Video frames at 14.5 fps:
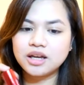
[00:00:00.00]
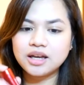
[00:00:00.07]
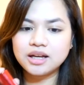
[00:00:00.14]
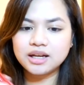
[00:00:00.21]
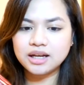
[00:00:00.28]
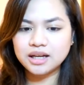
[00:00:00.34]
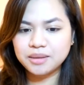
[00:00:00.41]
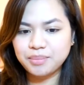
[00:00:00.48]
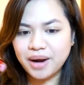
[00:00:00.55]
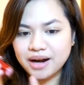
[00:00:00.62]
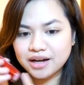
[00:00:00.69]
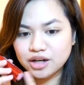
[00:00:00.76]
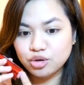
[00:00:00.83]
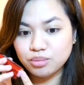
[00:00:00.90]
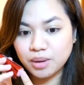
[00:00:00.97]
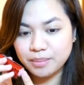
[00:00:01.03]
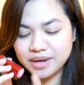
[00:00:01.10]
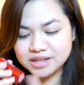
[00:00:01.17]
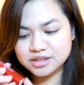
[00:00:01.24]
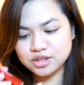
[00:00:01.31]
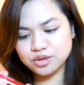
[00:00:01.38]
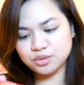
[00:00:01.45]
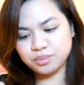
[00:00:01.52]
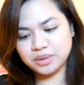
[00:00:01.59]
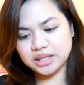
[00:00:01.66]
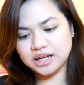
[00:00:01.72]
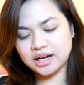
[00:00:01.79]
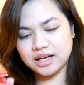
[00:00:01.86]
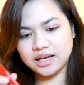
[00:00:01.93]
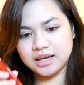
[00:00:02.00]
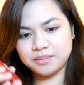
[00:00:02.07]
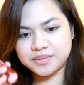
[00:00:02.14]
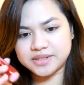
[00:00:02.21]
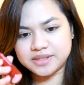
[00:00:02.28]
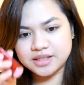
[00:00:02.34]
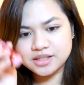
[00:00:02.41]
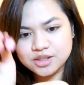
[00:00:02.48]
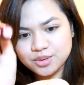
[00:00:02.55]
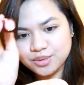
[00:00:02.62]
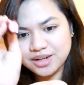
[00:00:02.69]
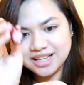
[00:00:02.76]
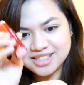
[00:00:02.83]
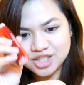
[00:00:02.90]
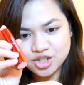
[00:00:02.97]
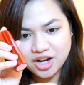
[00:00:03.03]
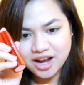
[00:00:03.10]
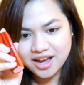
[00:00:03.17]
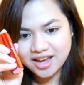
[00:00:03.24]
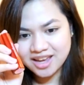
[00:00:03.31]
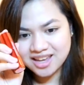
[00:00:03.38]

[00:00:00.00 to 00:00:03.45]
i-click para lumabas yung pinaka-lipstick. So, let's try.